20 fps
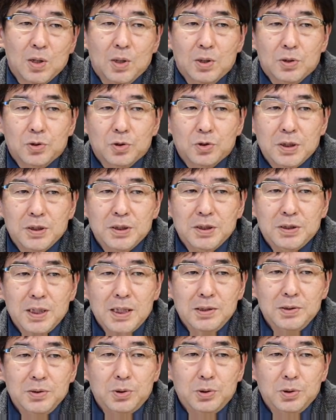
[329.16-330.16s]
そして
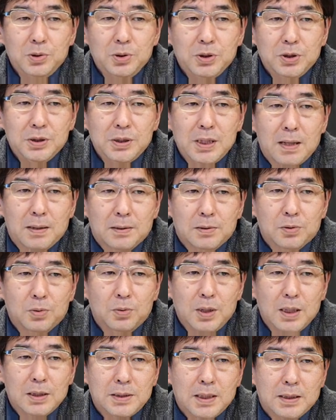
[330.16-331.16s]
2011年
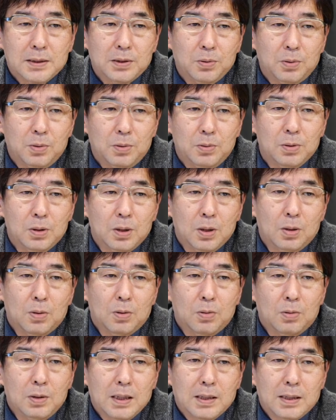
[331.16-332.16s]
障害者基本
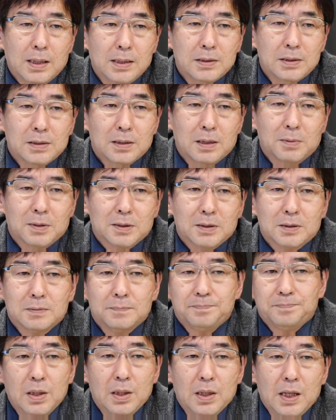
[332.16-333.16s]
法が改正されます。
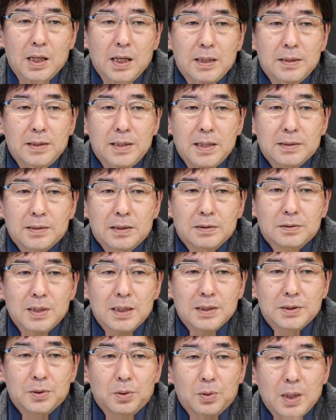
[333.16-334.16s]
えー、内閣
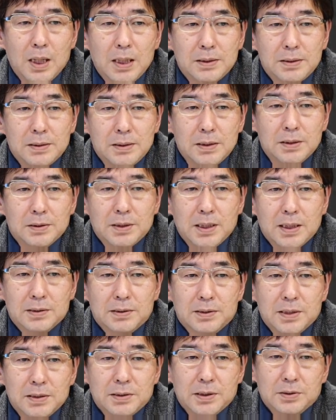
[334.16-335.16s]
が障害者
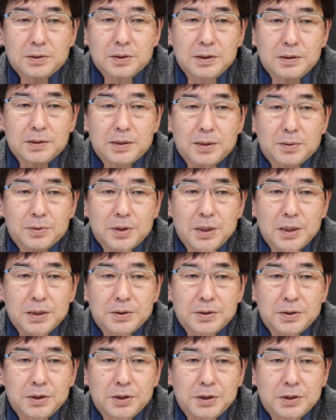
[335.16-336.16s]
政策委員会を設
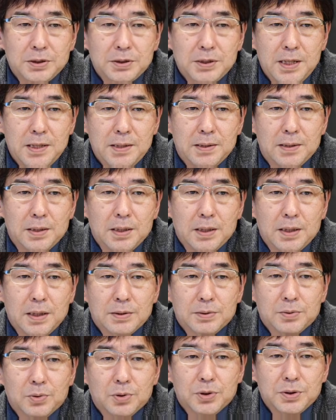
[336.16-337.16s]
置して、
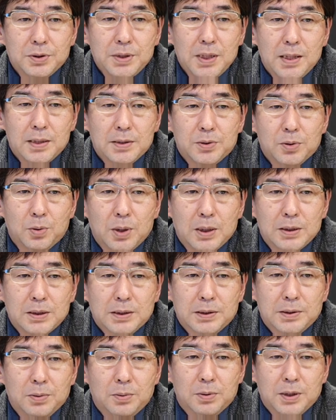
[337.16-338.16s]
えー、そして障害
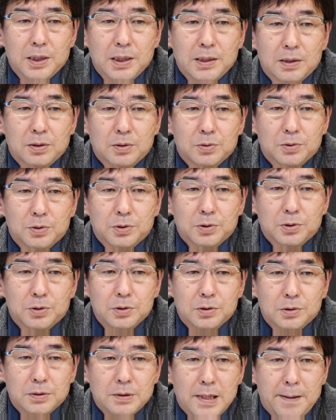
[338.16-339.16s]
者基本計画を
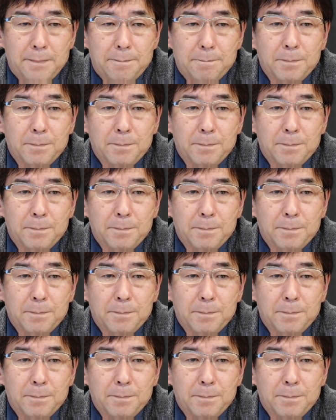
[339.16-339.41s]
作って、